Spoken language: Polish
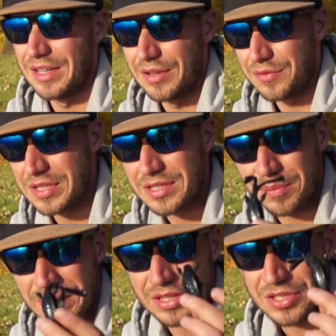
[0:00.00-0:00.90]
Wszystko
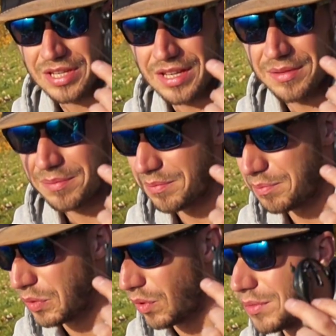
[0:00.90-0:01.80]
praktycznie
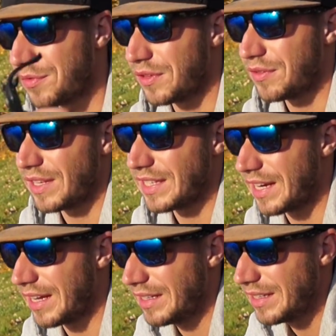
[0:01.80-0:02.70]
biło mi w
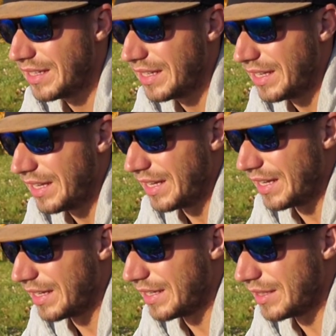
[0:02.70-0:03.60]
Inwadera.
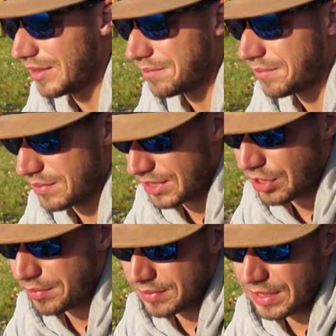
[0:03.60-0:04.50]
E,
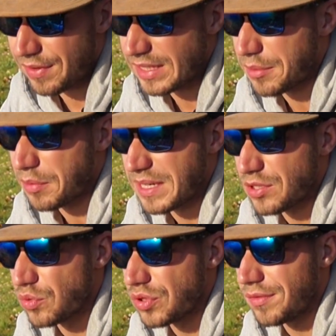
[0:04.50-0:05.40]
zresztą Inwader był
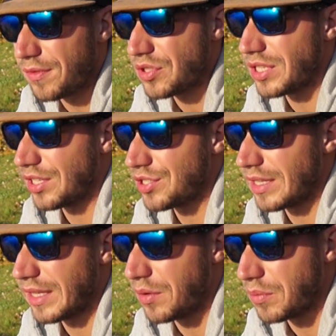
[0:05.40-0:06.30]
bardzo dużo w wodzie też,
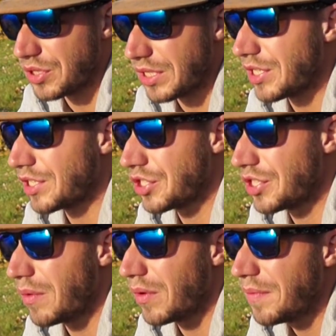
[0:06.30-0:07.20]
dlatego może też tak się
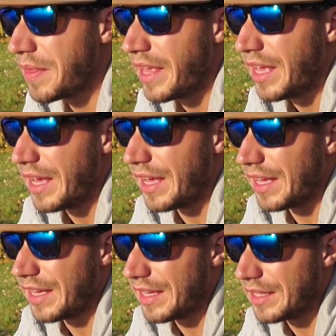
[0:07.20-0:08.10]
działo.
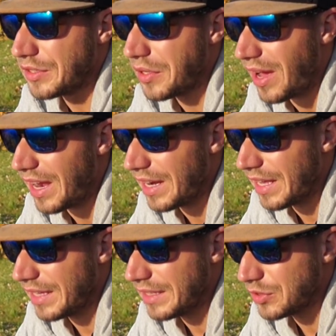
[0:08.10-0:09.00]
E, no
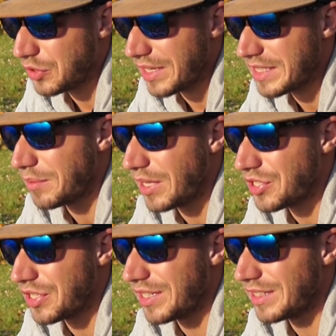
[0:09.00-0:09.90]
ale to jest
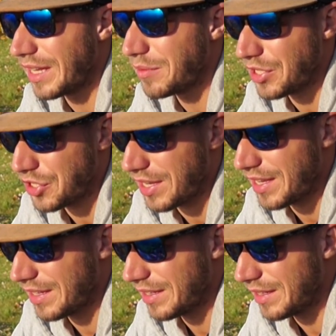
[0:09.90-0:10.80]
najmniejszy, najmniejszy,
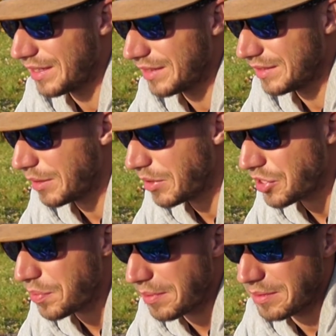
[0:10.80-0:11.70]
e,
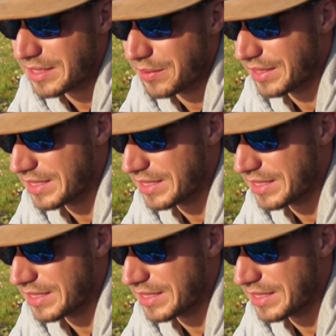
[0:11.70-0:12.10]
najmniejszy problem całej,